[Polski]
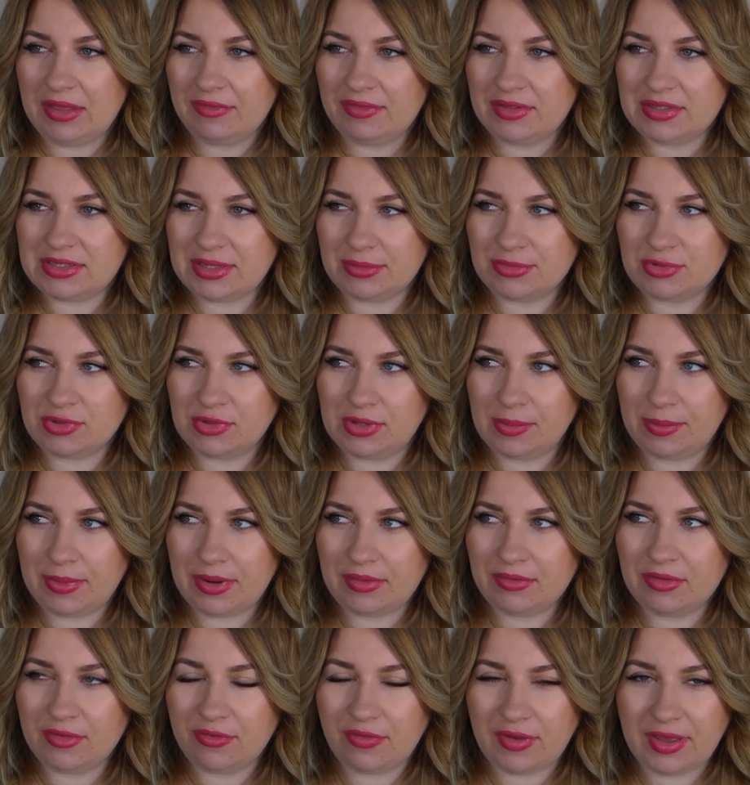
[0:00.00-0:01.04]
Więc tam są
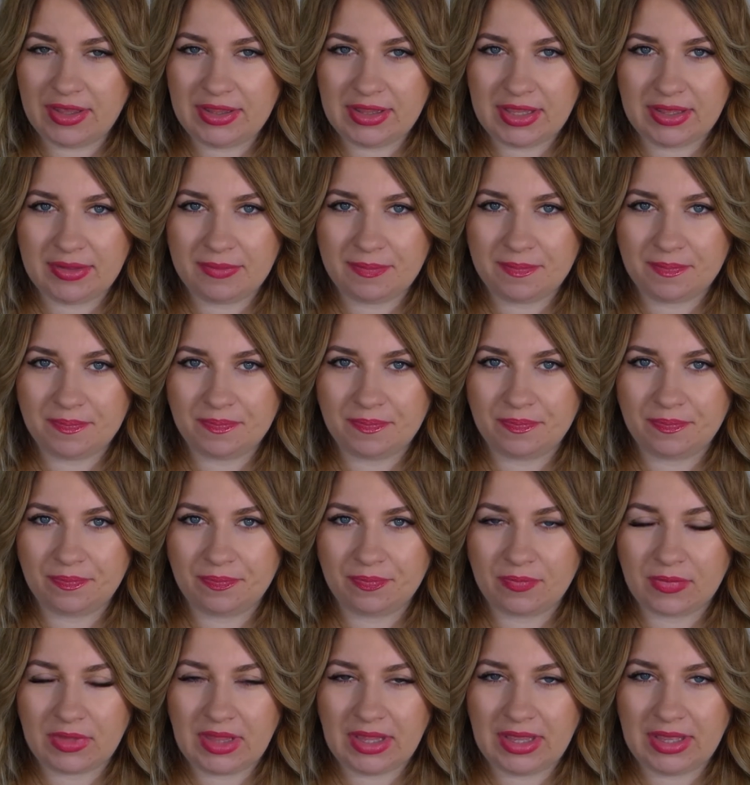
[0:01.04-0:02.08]
naprawdę fajne
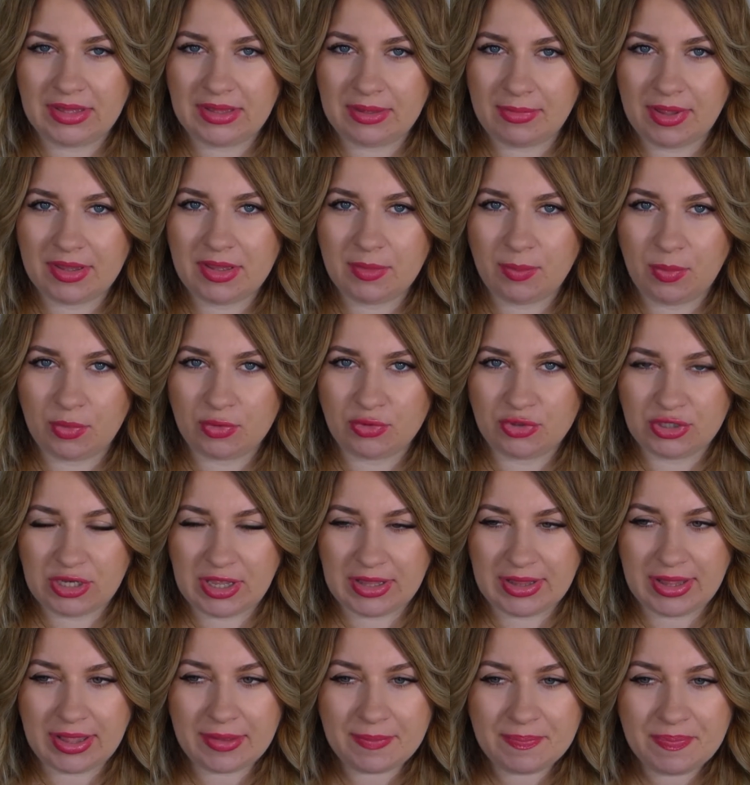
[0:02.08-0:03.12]
mm, takie tematy
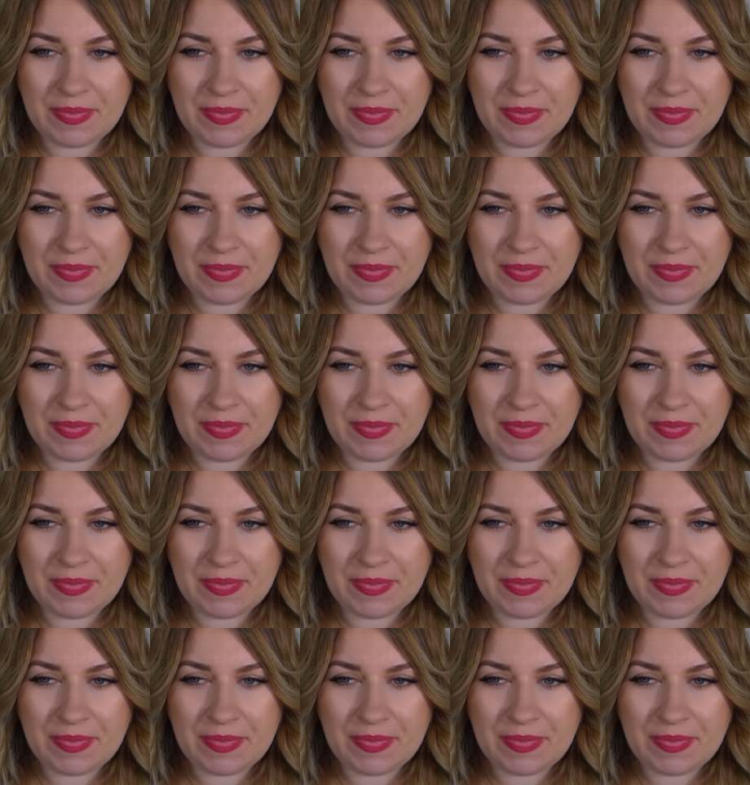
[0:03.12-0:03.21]
poruszane.